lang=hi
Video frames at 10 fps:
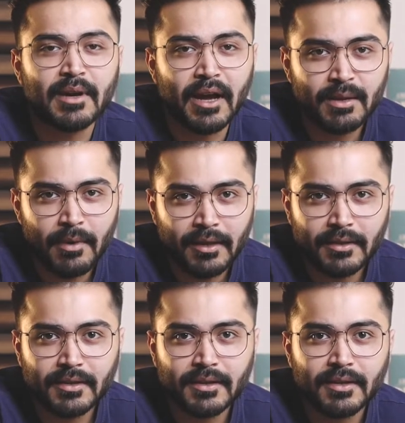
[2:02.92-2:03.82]
में आ गई बात
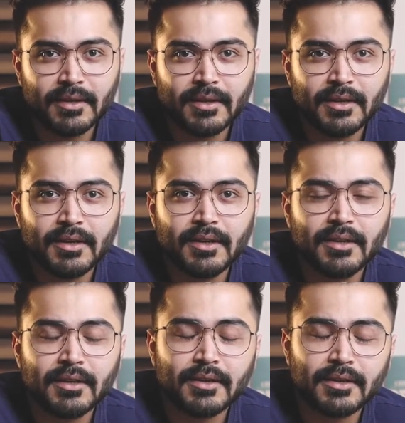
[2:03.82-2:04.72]

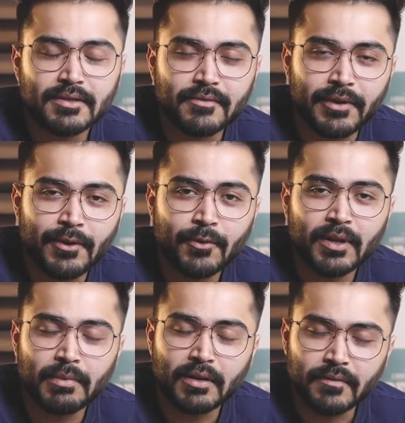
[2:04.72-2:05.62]
इस वीडियो को
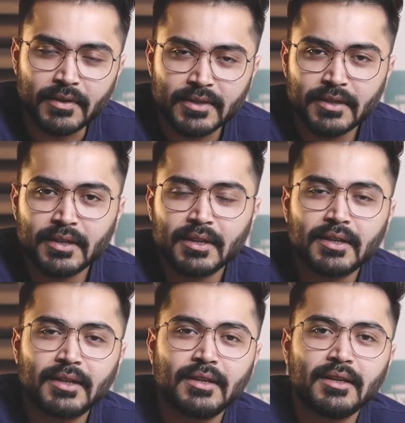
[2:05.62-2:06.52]
एक बार फिर से देखना